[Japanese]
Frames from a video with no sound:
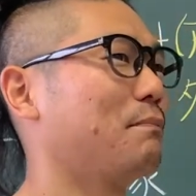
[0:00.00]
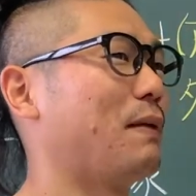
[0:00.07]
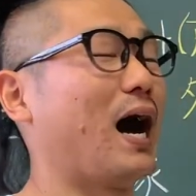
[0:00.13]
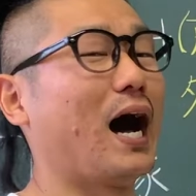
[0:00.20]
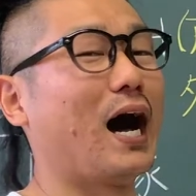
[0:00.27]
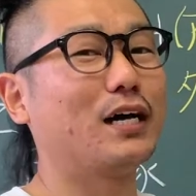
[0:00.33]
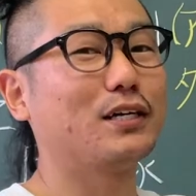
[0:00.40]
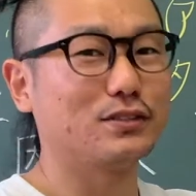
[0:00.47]
ま
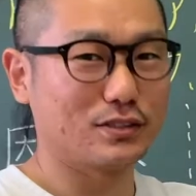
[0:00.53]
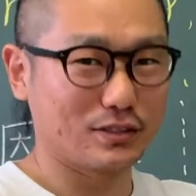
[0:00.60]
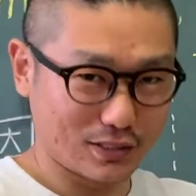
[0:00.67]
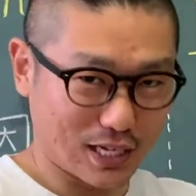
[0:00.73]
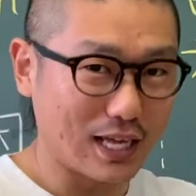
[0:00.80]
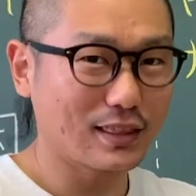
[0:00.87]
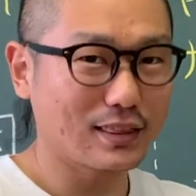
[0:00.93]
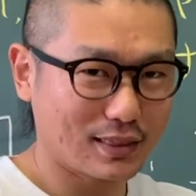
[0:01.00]
あ、ある
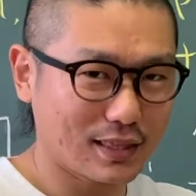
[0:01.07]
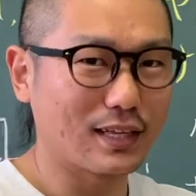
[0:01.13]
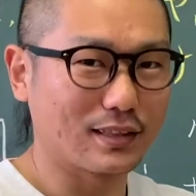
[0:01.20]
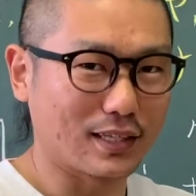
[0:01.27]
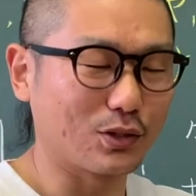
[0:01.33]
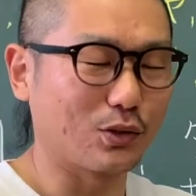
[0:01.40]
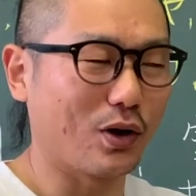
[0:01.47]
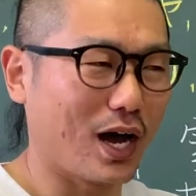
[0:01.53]
あった
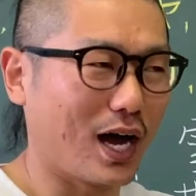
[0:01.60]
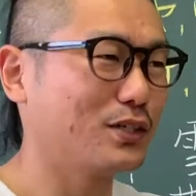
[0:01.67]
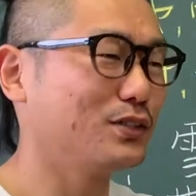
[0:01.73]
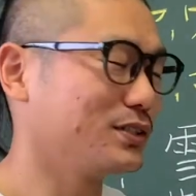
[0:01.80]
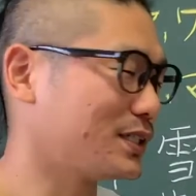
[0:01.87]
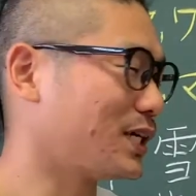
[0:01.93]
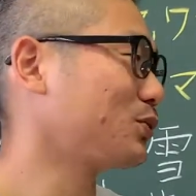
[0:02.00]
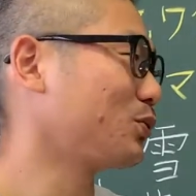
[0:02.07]
んだとあ
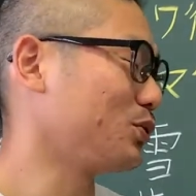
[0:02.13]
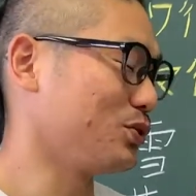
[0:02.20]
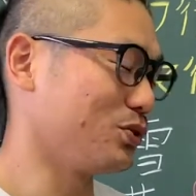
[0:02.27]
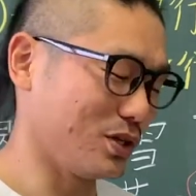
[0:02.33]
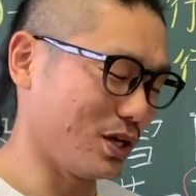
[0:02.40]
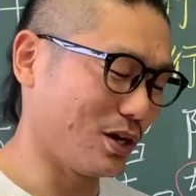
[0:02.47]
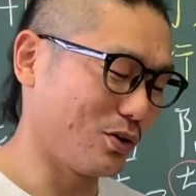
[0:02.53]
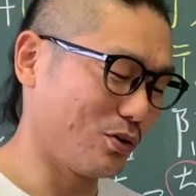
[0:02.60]
るんだというふう
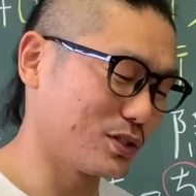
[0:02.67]
に